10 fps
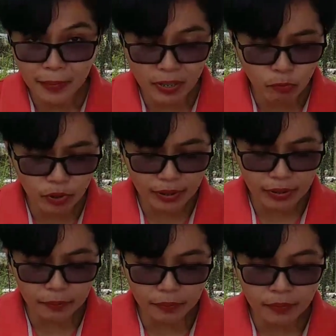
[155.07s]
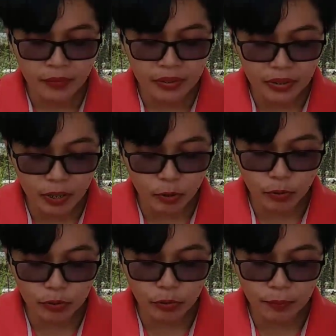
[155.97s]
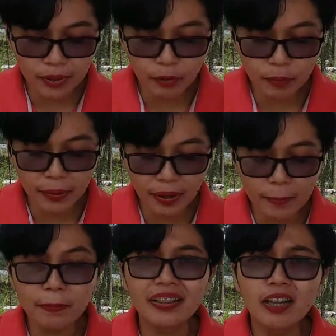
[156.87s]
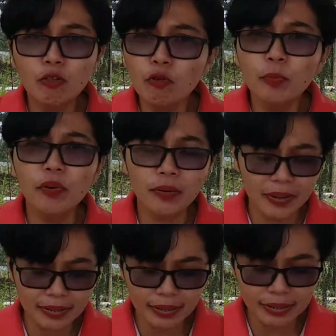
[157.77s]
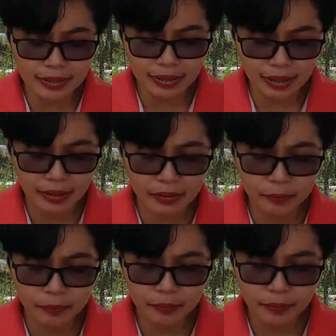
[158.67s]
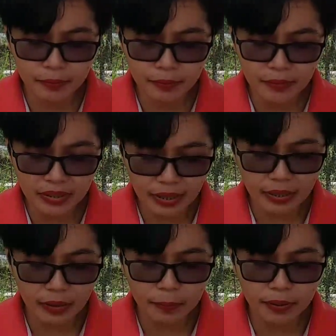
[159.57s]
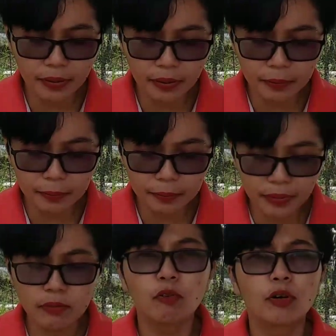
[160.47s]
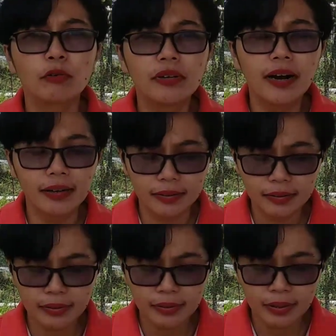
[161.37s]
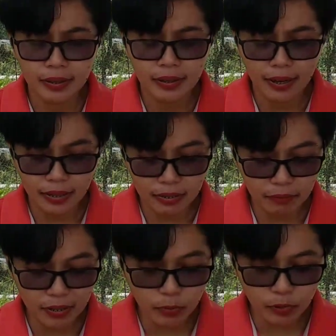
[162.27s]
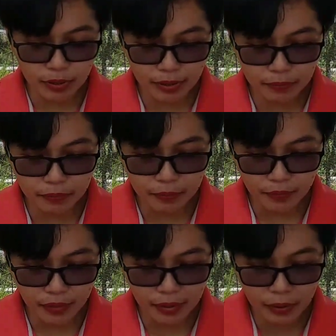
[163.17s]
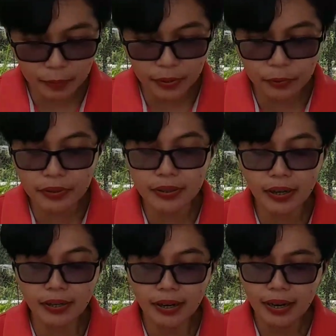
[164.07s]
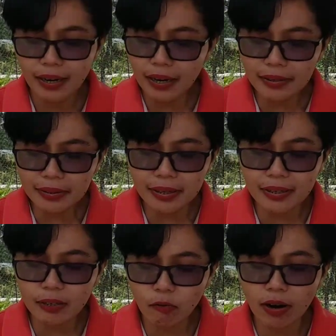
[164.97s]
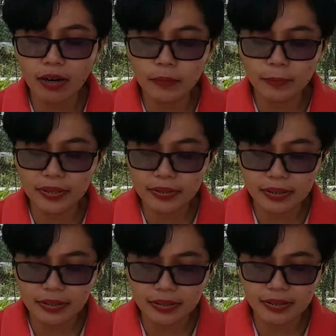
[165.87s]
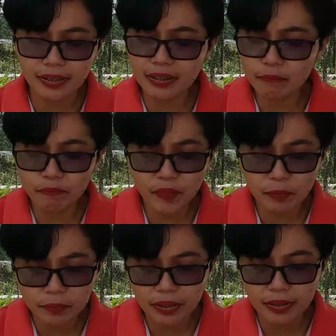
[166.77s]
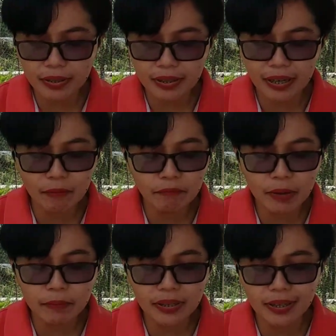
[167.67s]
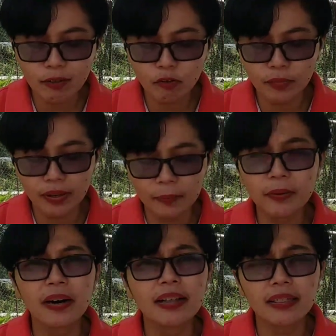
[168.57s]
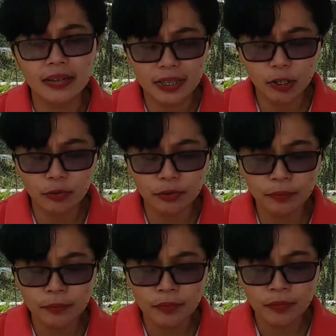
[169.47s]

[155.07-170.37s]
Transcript: Mazmur 6 ertoto mido penampat tupung ibas kini seran eh nape Mazmur Daud ka ari Mazmur 6 ayat pitu nina latih kelkuakap ibas kelsehen tep tep berni lembab inganku medemi bahan tangisku